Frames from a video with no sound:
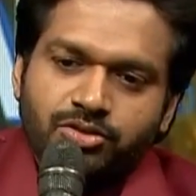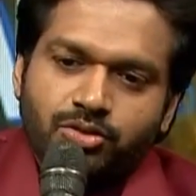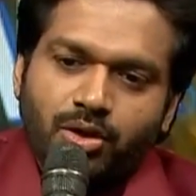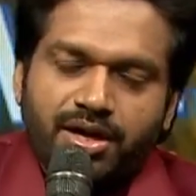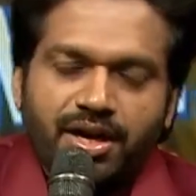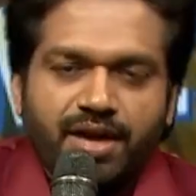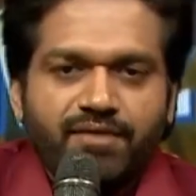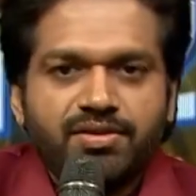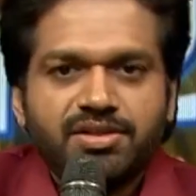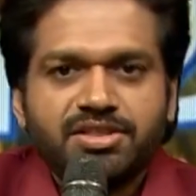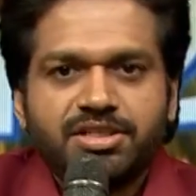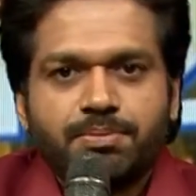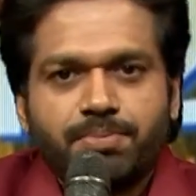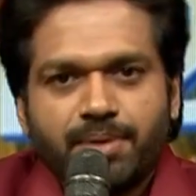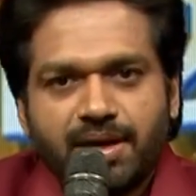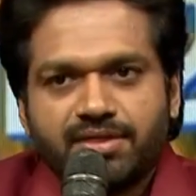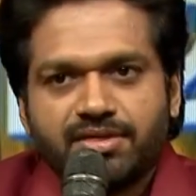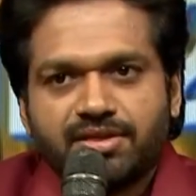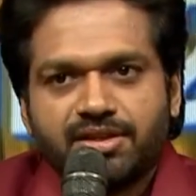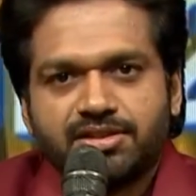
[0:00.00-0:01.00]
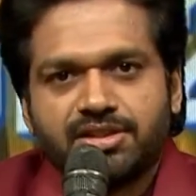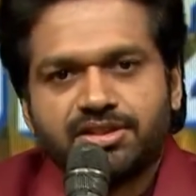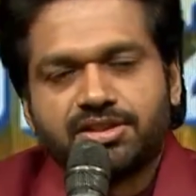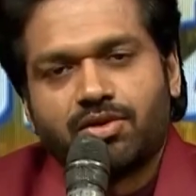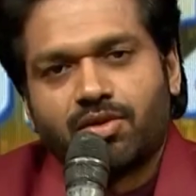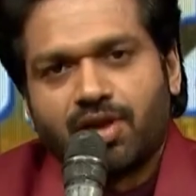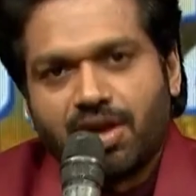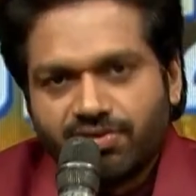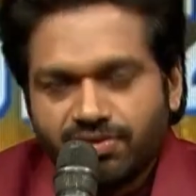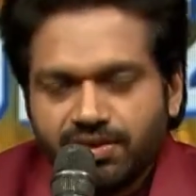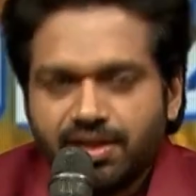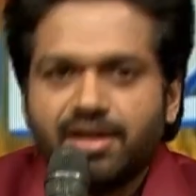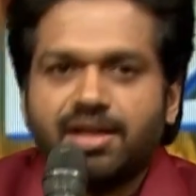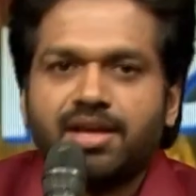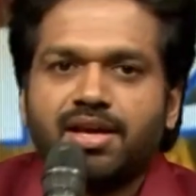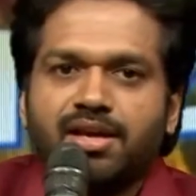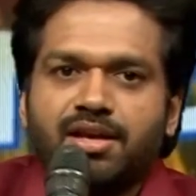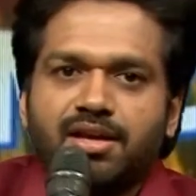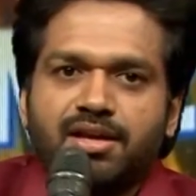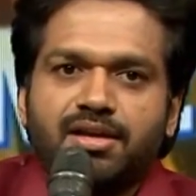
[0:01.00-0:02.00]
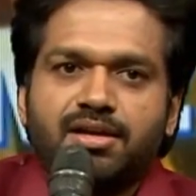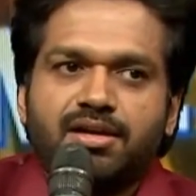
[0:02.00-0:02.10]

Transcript: సో ఆ నవ్వించే ప్రయత్నం చేసే వాళ్ళందరికీ